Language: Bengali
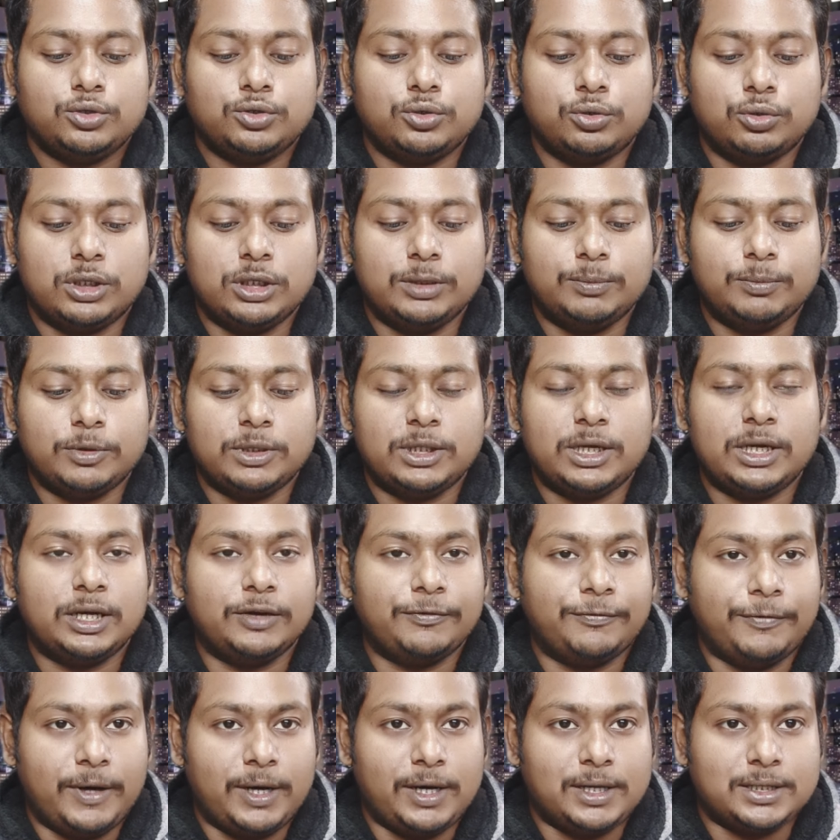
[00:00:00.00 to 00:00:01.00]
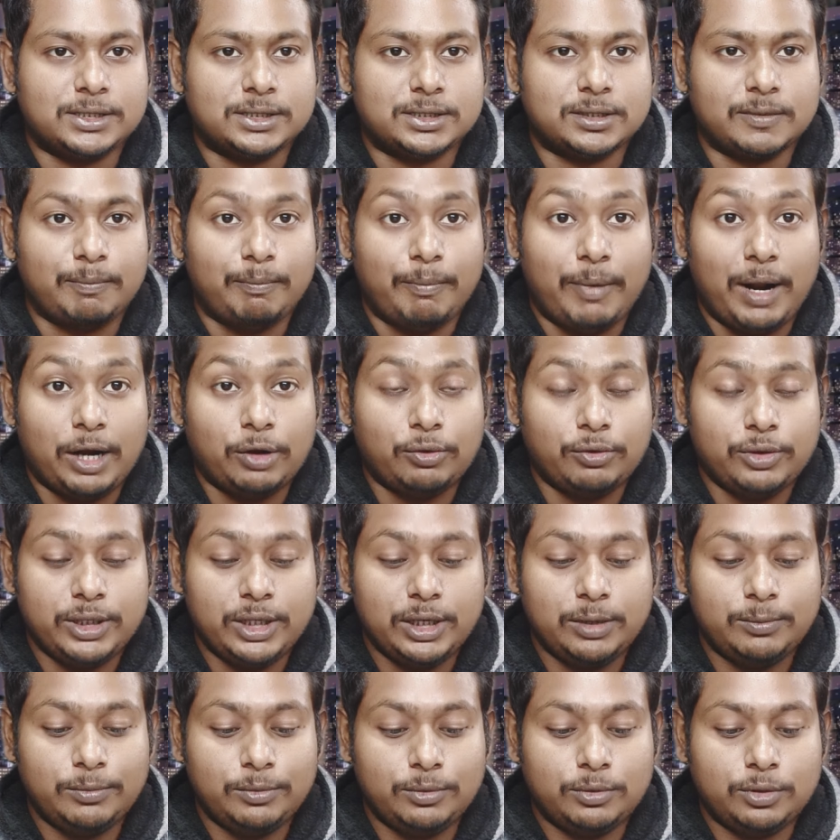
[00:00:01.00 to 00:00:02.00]
ছুটি প্রদানে ফার্স্ট
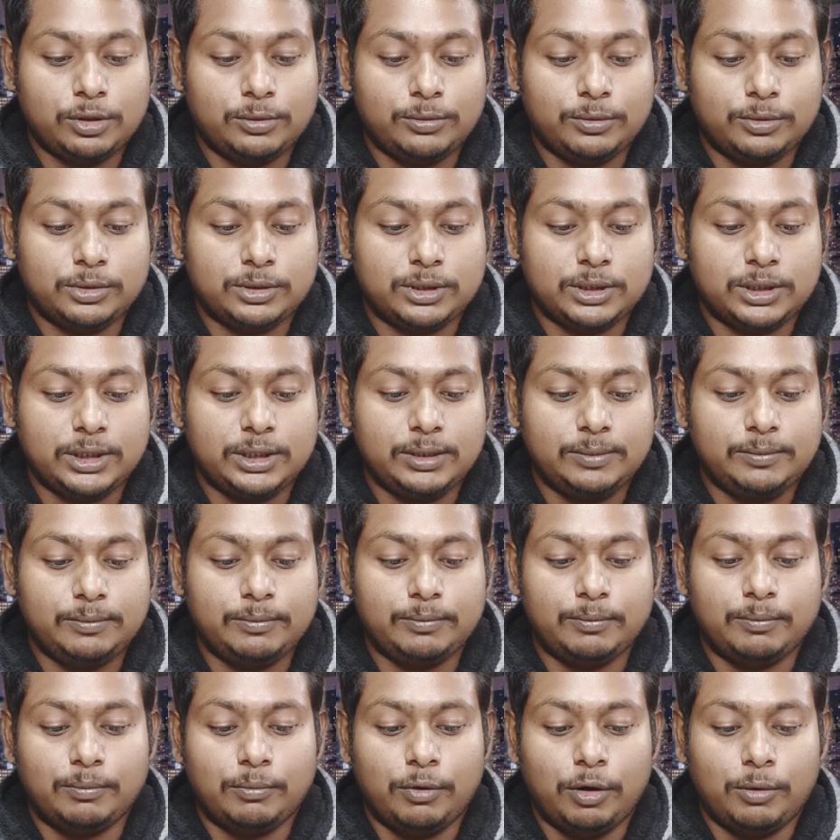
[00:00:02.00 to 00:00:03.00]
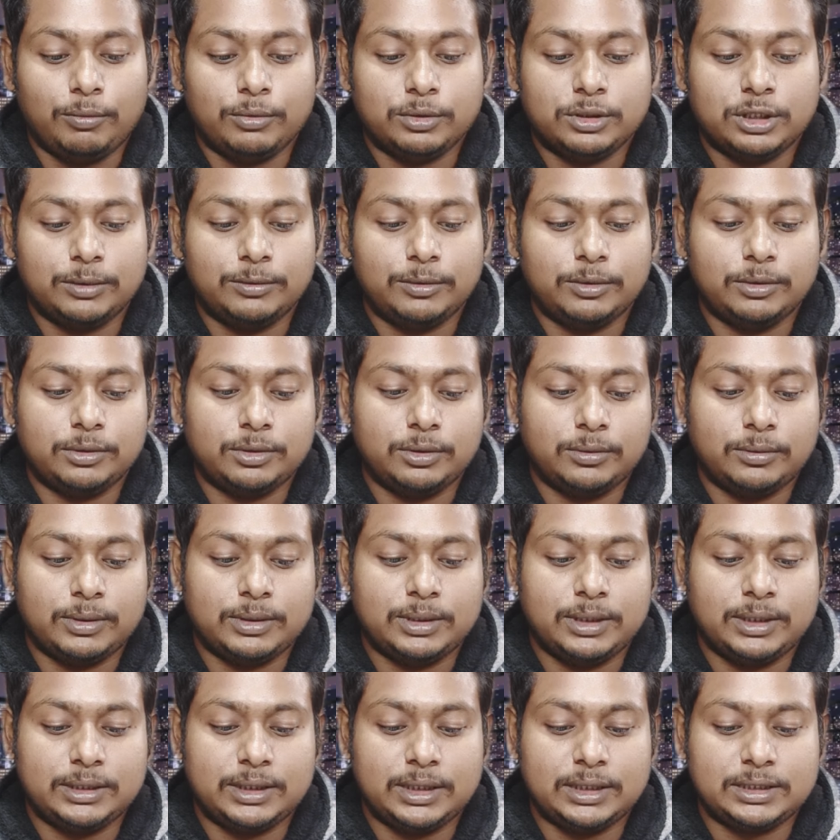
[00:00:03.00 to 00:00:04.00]
মাননীয় মুখ্যমন্ত্রী মমতা
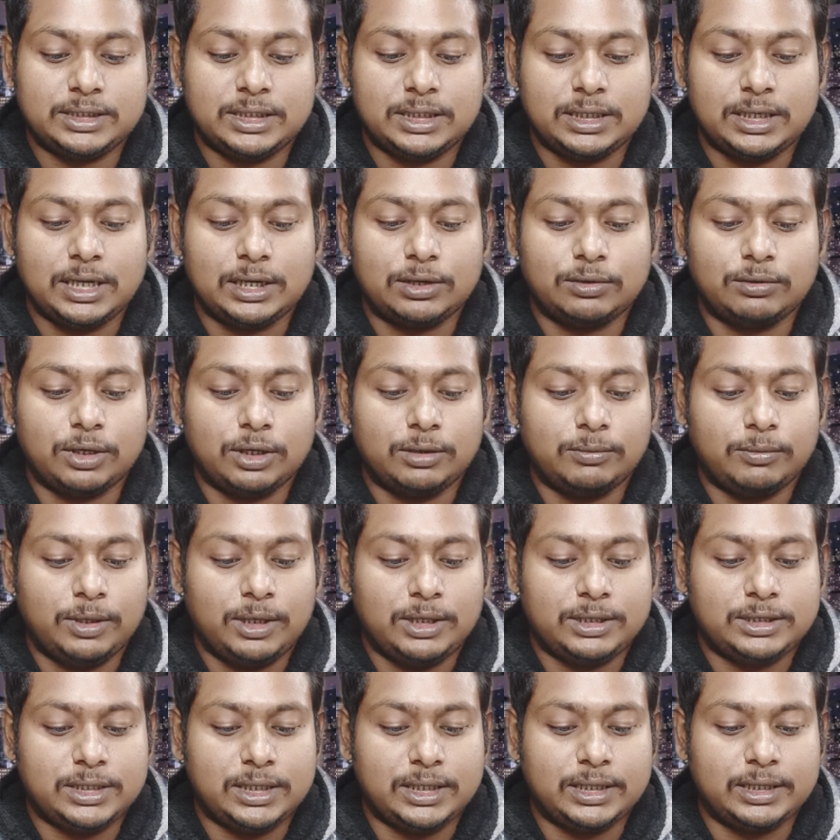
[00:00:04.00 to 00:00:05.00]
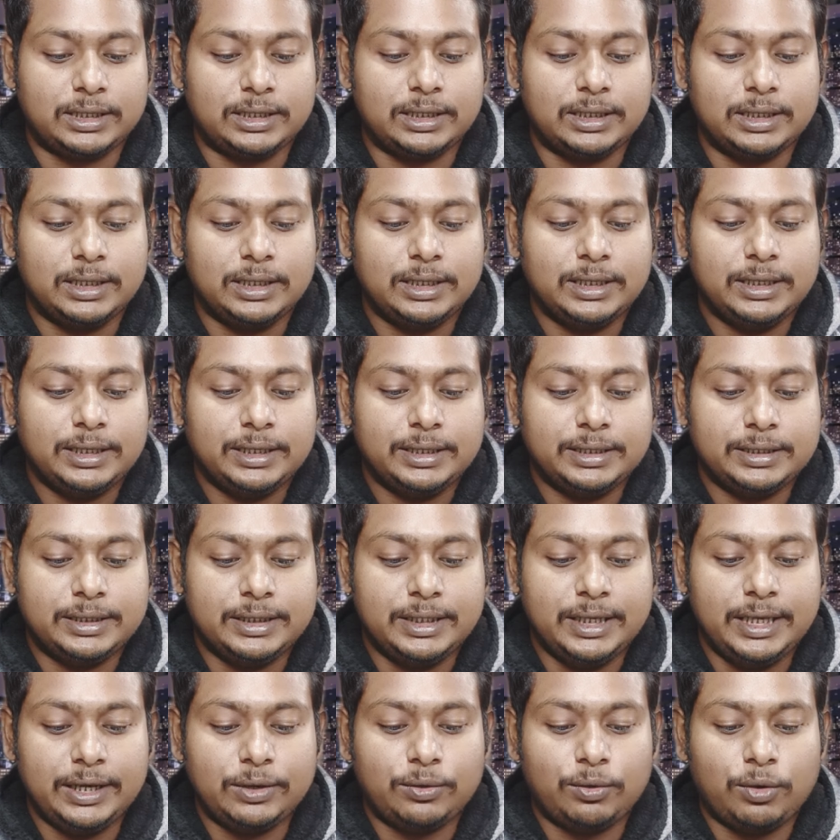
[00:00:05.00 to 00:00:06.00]
বন্দ্যোপাধ্যায় তা স্বীকার করে বলেছেন
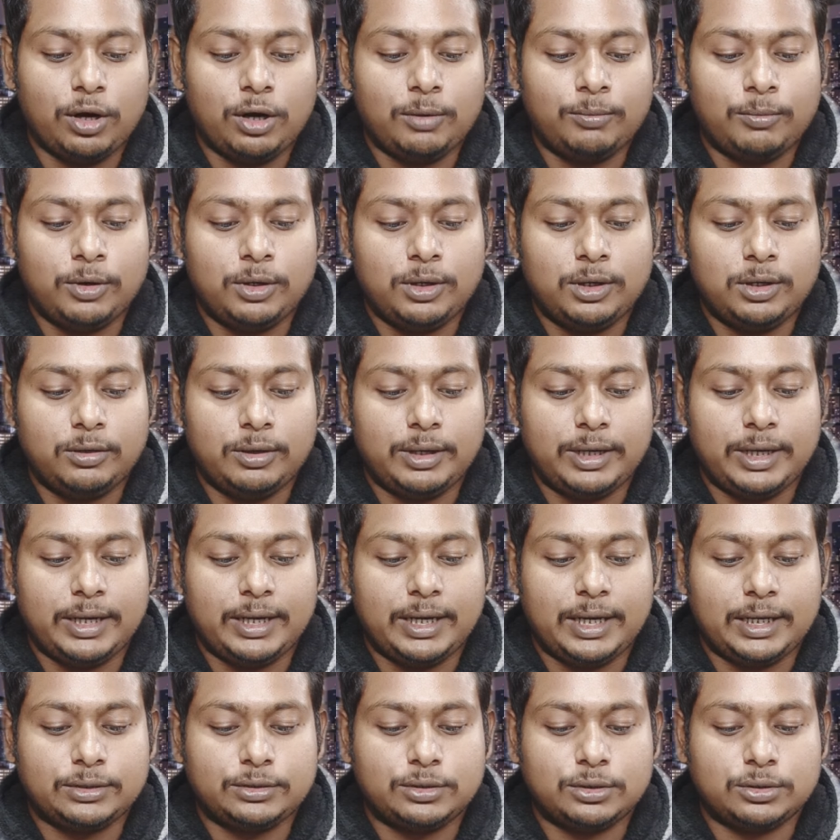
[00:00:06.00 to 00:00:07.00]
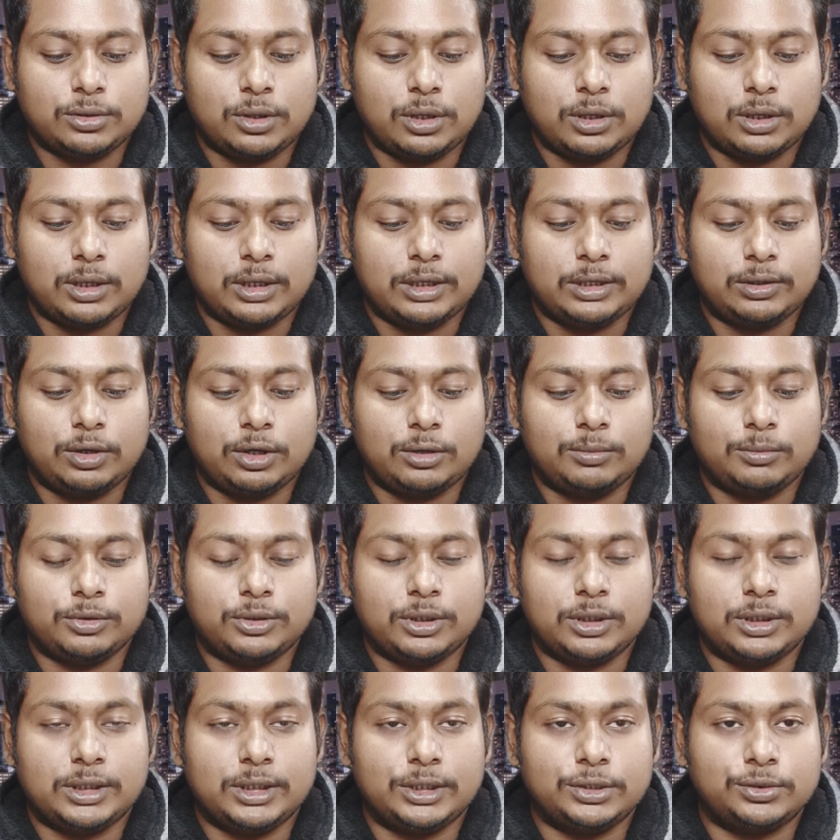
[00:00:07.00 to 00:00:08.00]
ডিএ কম হলেও এ রাজ্য সরকারি
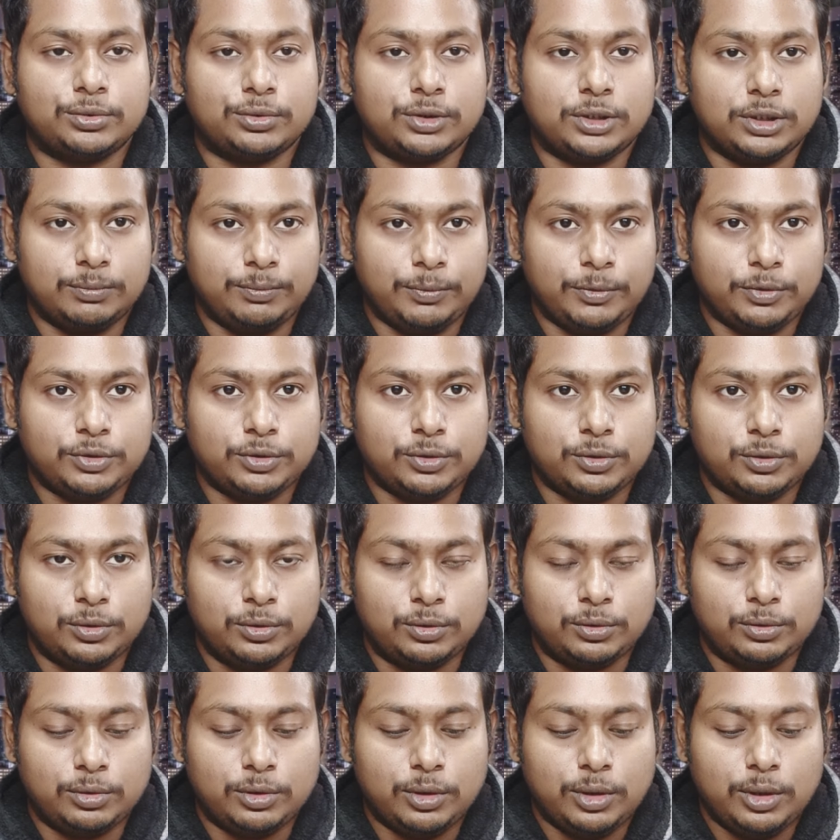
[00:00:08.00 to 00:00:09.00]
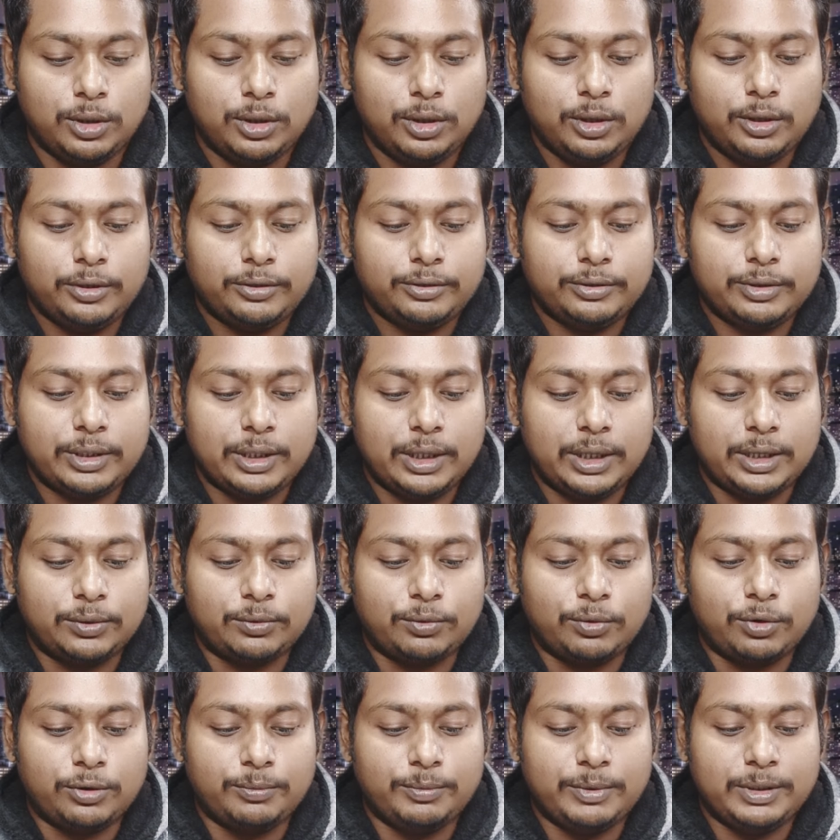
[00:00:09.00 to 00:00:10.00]
কর্মচারীদের ছুটি প্রচুর তাই
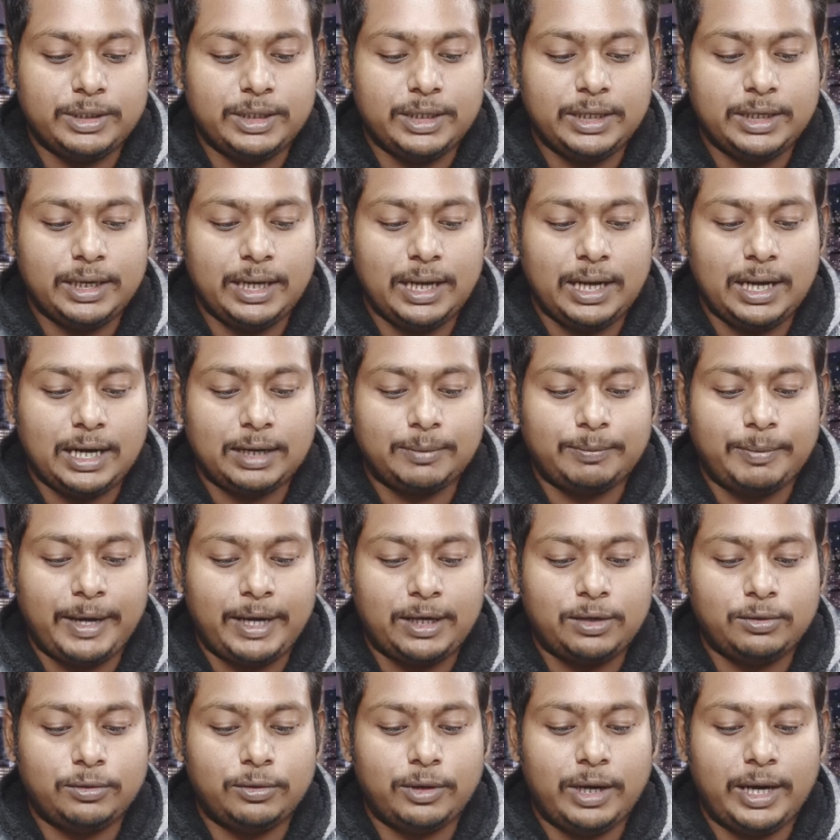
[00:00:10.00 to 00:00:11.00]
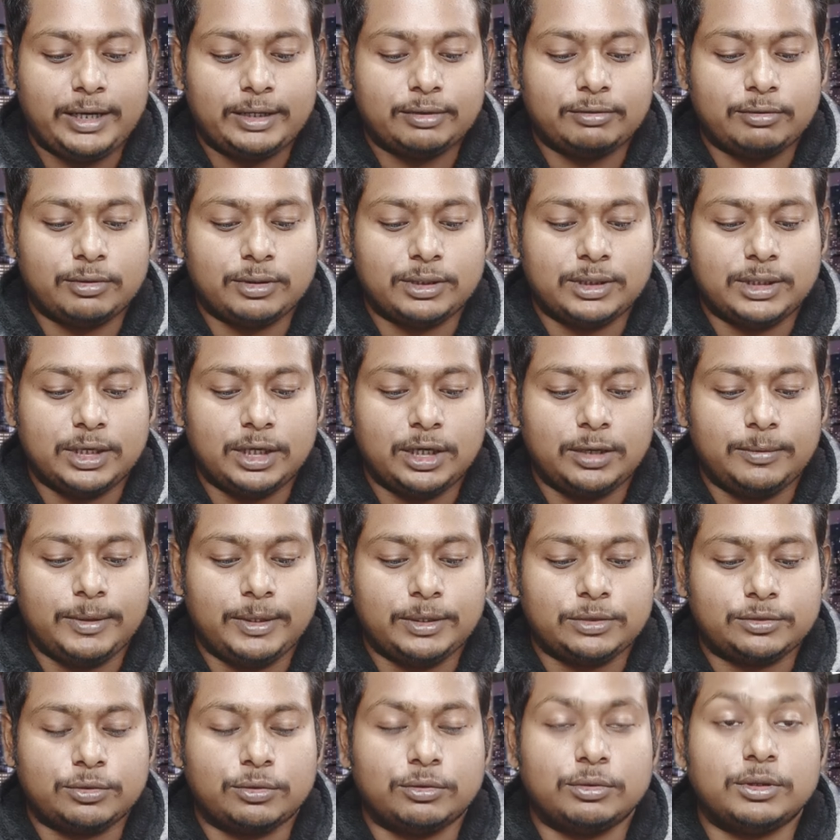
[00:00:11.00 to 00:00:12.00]
কর্মীদের আর ভ্যালু অ্যাড করতে
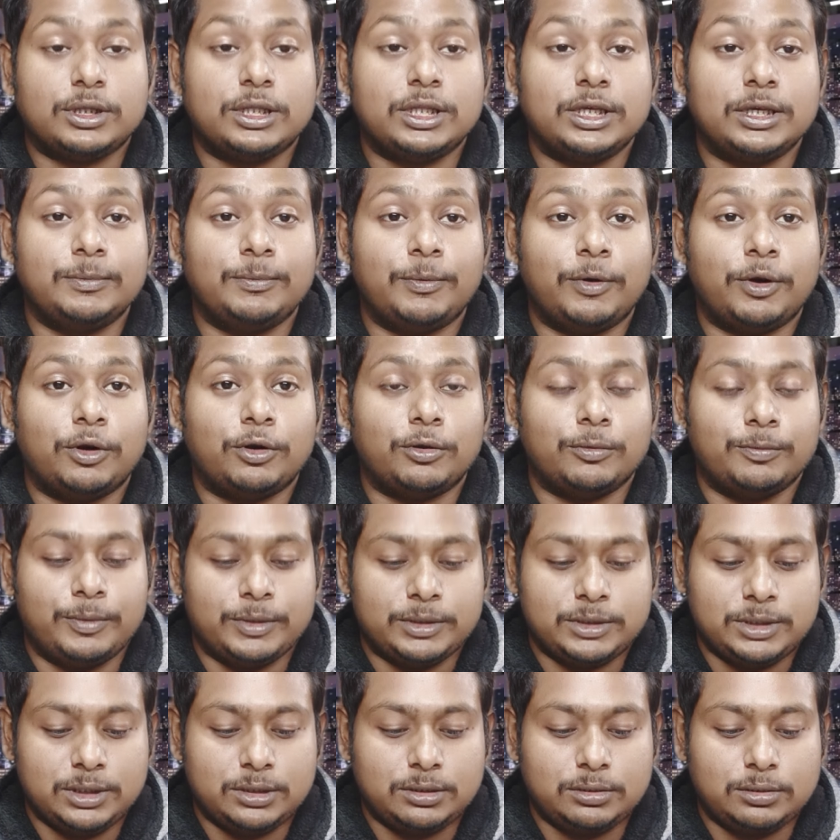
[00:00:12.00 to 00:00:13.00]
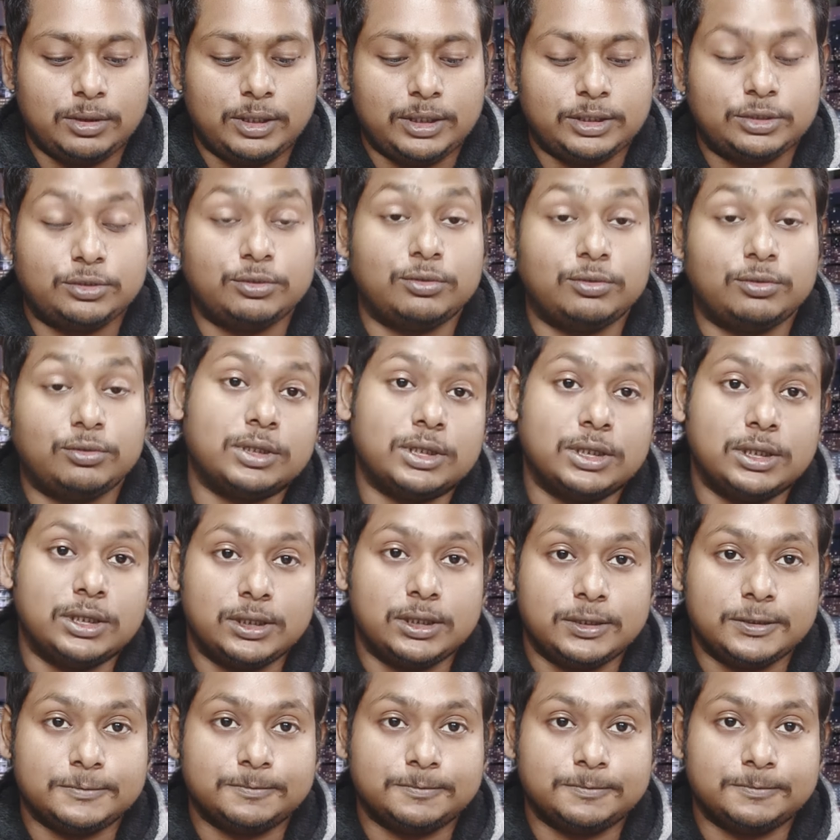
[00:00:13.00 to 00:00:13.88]
হবে সত্যি বড় বিচিত্র এই যুক্তি